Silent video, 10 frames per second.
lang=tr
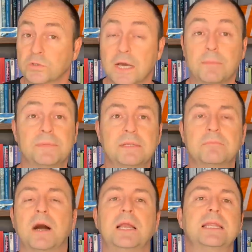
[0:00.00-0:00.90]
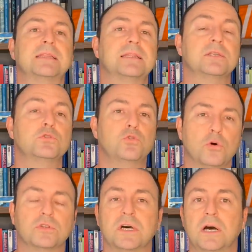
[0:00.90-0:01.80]
daha birim maliyetleri
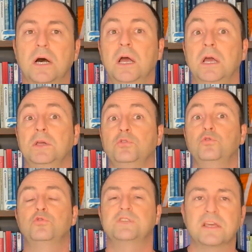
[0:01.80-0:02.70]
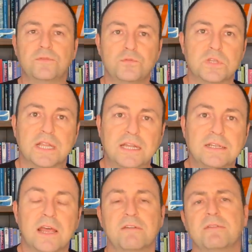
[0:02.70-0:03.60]
çok daha yüksek füzeler
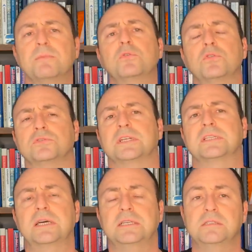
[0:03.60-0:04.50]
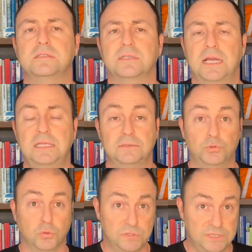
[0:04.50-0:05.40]
ve bu konuda da İsrail
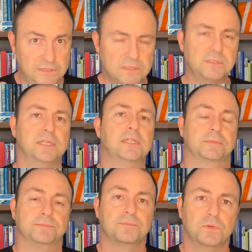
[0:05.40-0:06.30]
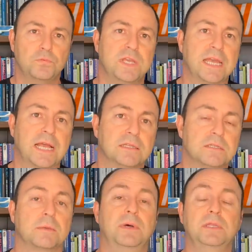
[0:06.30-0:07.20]
çok ciddi sayıda füze geldiği
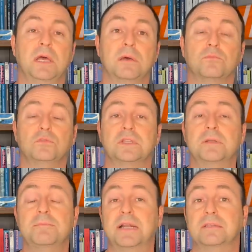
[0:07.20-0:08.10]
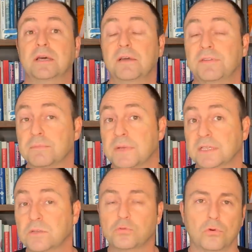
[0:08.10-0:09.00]
zaman bunları bertaraf
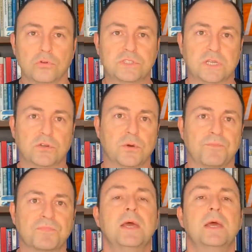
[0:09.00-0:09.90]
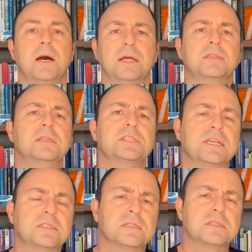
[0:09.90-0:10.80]
etmekte zorluk çekiyor.
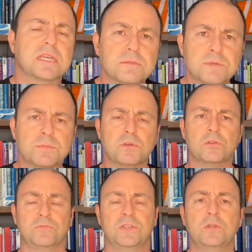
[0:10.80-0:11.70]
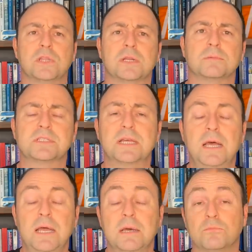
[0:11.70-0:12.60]
Hatırlayacaksınız geçmiş
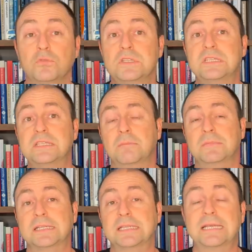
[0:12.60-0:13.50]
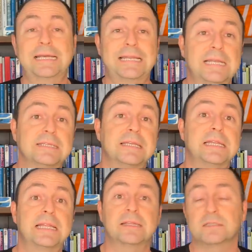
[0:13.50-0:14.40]
videolarımızda bu sistemlerin lazer
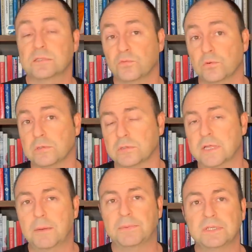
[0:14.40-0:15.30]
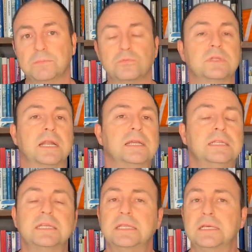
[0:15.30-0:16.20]
ile nasıl vurulur, ne yapılır bunlarla
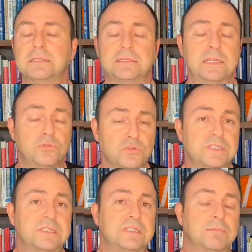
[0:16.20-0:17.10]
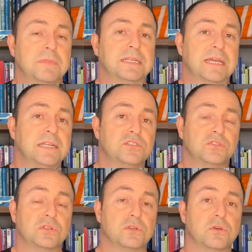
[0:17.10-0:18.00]
ilgili ne tür sistemler
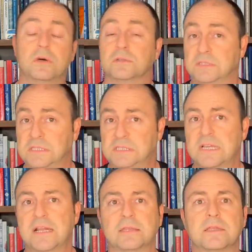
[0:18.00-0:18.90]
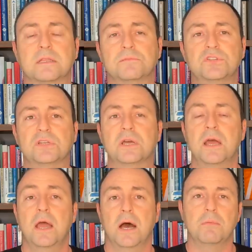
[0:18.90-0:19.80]
geliştiriliyor sizlere anlatmıştık.
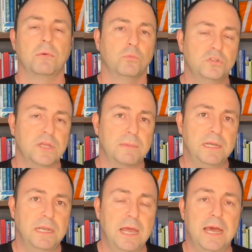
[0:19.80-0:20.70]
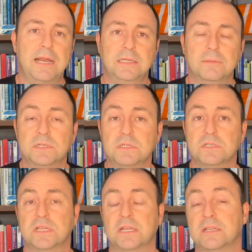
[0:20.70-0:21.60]
Ama muhtemel herhangi bir
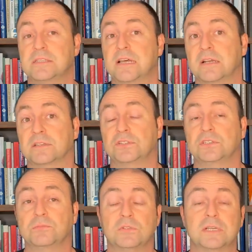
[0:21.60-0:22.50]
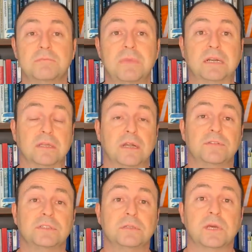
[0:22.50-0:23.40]
işte lazer atışı bunların mertaraf
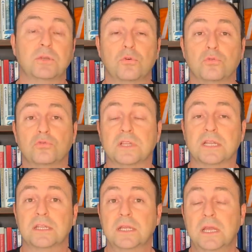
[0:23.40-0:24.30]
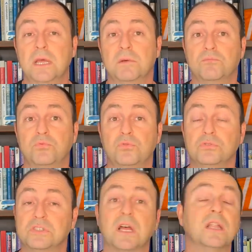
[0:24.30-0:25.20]
edilme görüntülerini bu
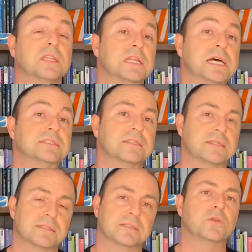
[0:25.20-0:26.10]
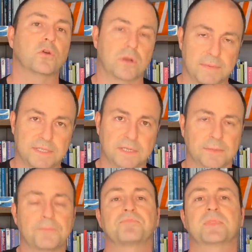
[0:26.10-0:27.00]
saldırılar sırasında göremedik.
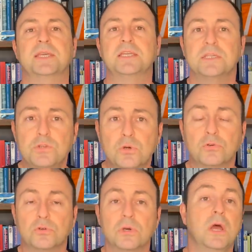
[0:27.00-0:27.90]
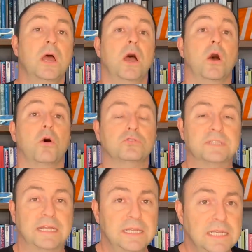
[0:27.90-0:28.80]
İkinci konu
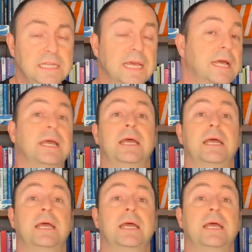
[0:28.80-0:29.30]
özellikle